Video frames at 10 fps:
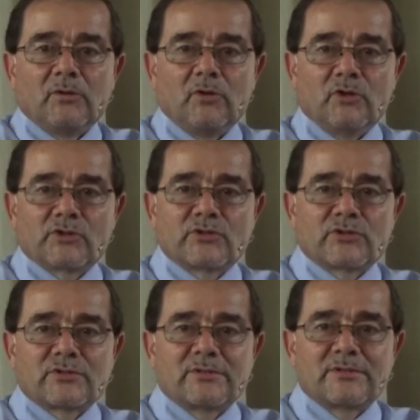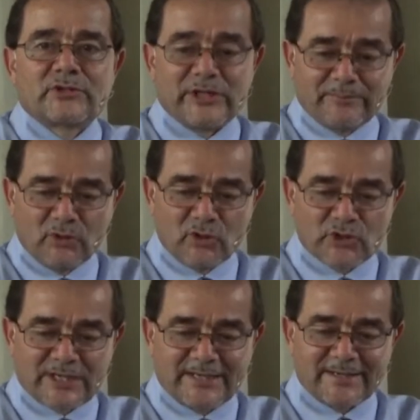Los
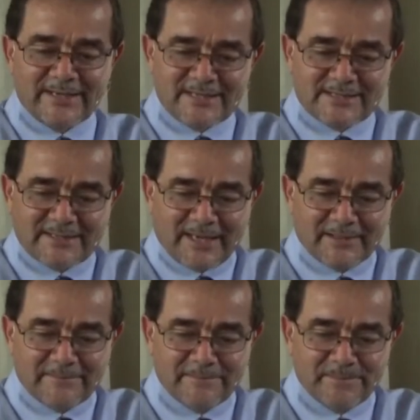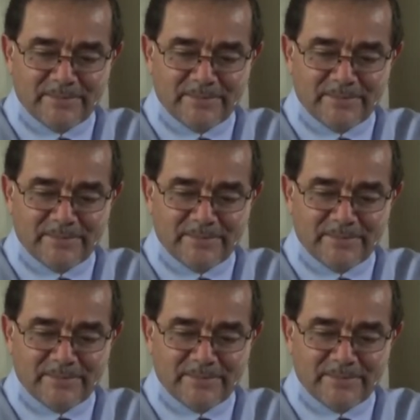símbolos que restan